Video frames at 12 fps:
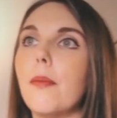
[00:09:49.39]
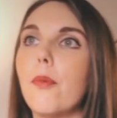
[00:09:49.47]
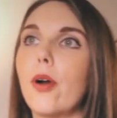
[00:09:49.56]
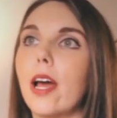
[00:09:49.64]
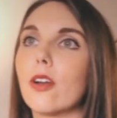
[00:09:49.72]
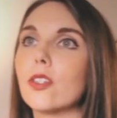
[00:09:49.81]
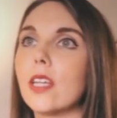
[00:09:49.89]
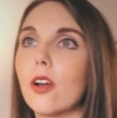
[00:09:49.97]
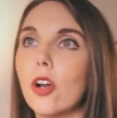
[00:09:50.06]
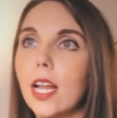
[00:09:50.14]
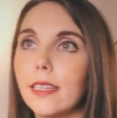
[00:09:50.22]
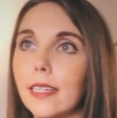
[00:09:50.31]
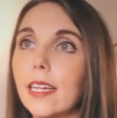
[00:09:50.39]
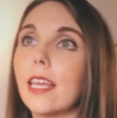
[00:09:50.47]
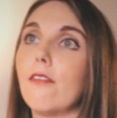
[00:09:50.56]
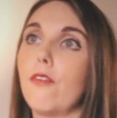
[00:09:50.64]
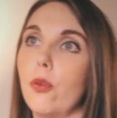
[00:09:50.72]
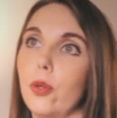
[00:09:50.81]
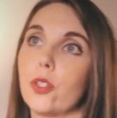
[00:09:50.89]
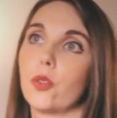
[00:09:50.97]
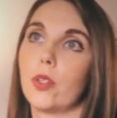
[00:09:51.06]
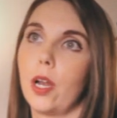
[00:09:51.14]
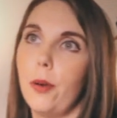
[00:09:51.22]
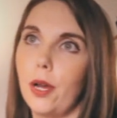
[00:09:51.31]
época de Rosa Rolanda que influyó en su
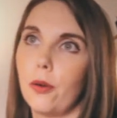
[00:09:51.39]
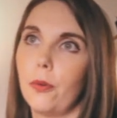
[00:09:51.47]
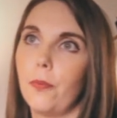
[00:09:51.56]
trabajo.